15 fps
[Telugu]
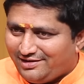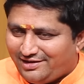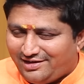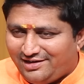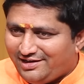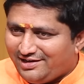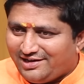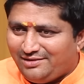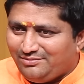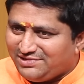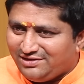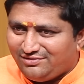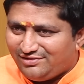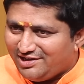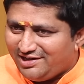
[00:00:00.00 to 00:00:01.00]
హండ్రెడ్ టైమ్స్
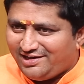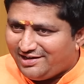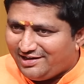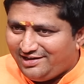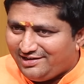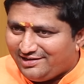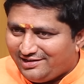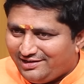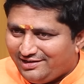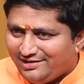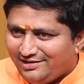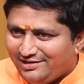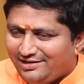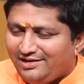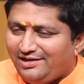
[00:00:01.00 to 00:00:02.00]
ఎవరు వేయటం లేదు
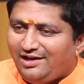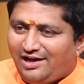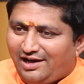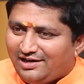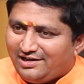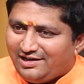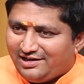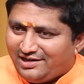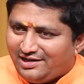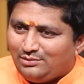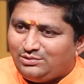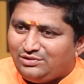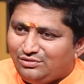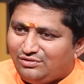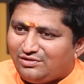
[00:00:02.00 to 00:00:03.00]
హండ్రెడ్
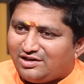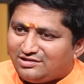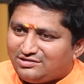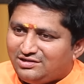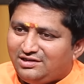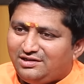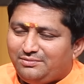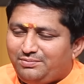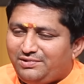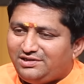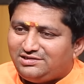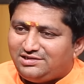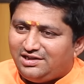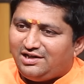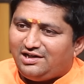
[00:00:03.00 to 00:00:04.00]
టైమ్స్ నువ్వు డ్రెస్ని
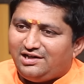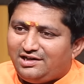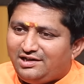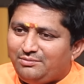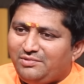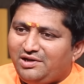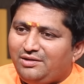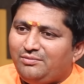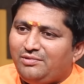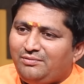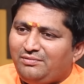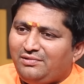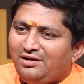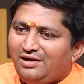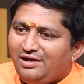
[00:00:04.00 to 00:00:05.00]
రిపీట్ చేయాలంటే మినిమం
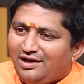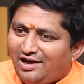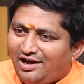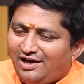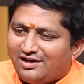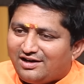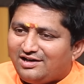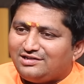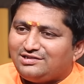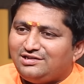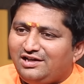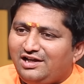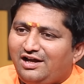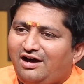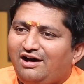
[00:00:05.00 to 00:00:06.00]
ఆ
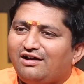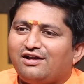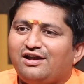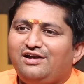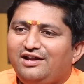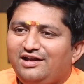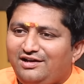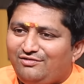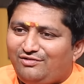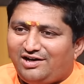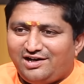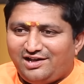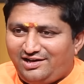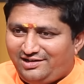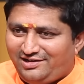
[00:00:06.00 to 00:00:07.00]
డ్రెస్ని ఆరేడేళ్ళు
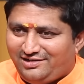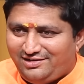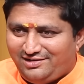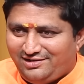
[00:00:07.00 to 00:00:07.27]
వాడాలి